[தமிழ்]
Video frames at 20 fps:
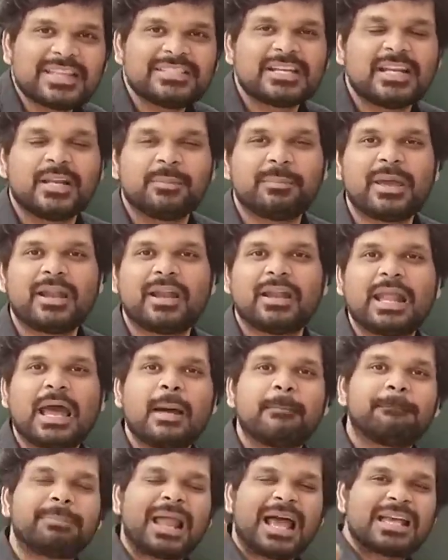ஏஜென்ட் பேர் என்ன
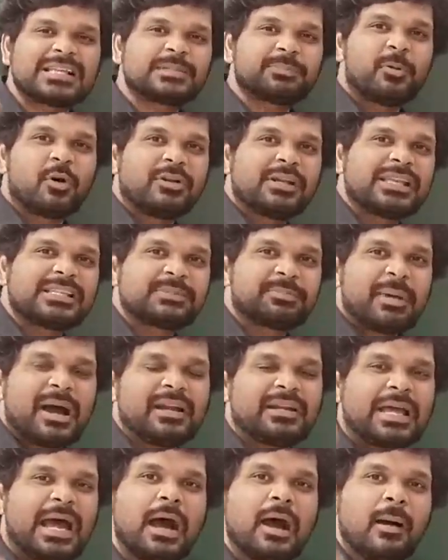பிளாஸ்மோ
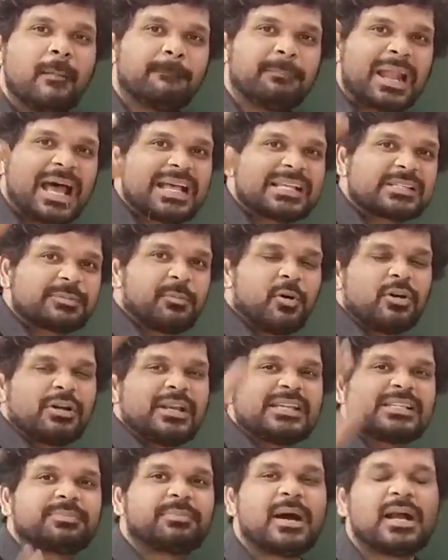டெஸ்மாட்டா பிளாஸ்மோ
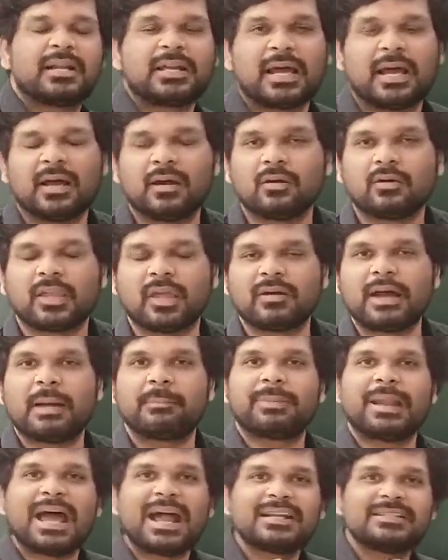டெஸ்மாட்டா ஓகேவா
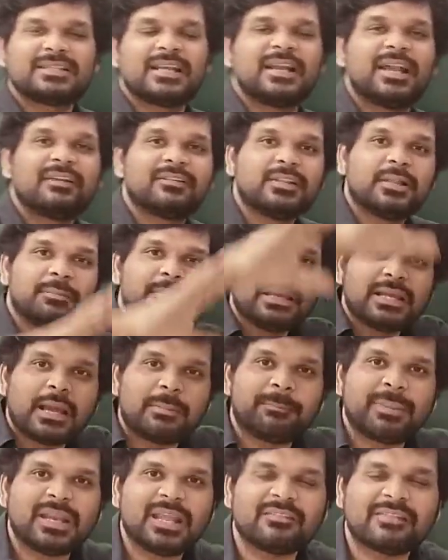பிளாட் செல்லில் வந்து
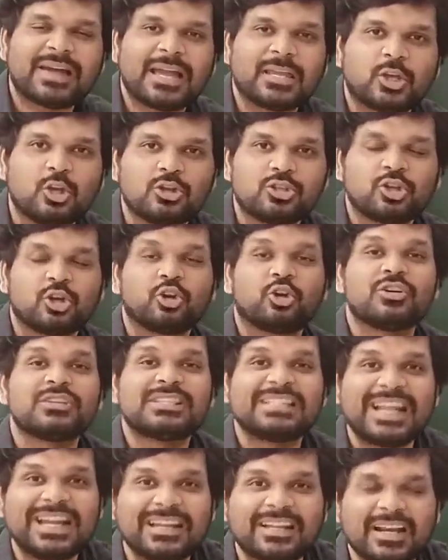மிகப்பெரிய வேக்யூல்ஸ் இருக்கும்
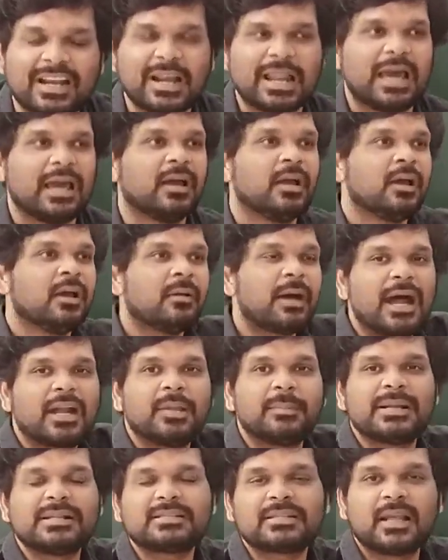சென்ட்ரலில்
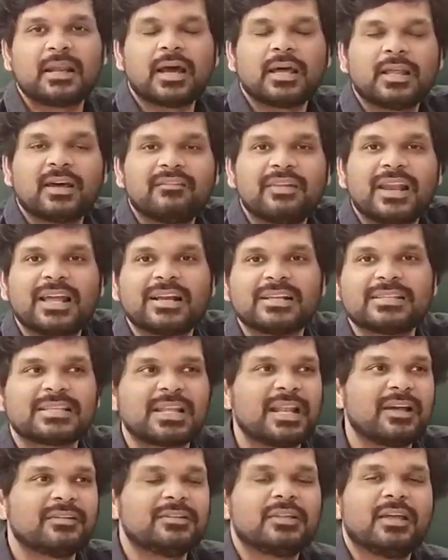அனிமல் செல் அதாவது விலங்கு
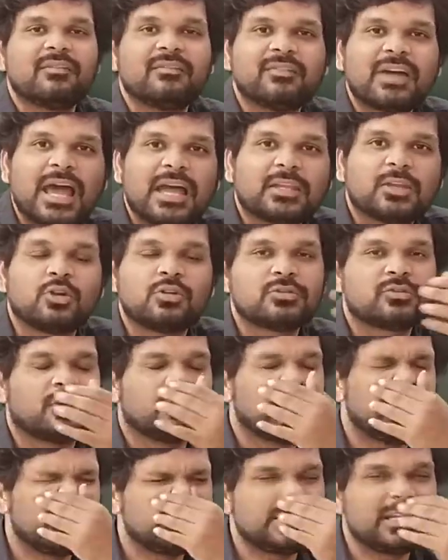செல்லில் வந்து வேக்யூல்ஸ்
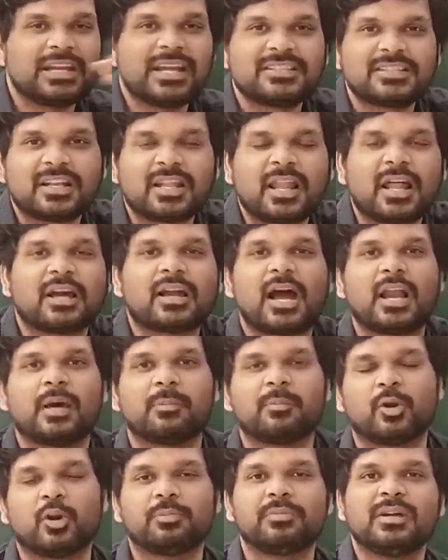வந்து சின்ன சின்னதாக
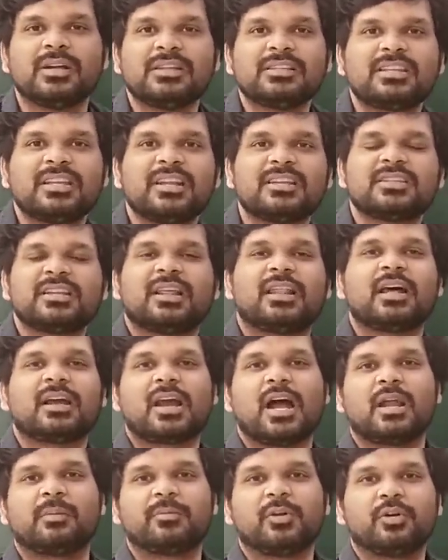காணப்படும் சின்ன சின்னதாக
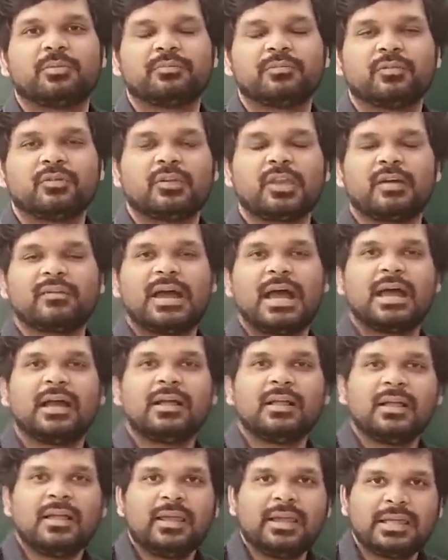காணப்படும் ஓகேவா
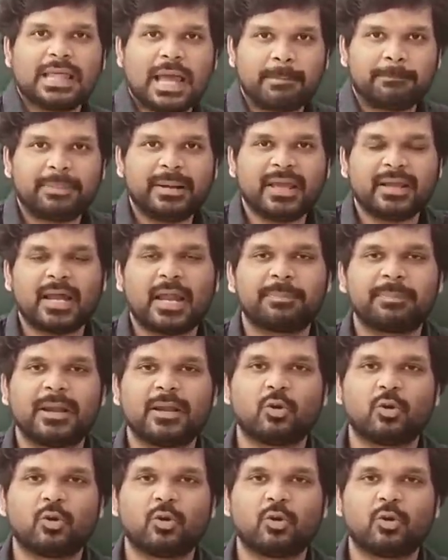இதை அப்படியே கட்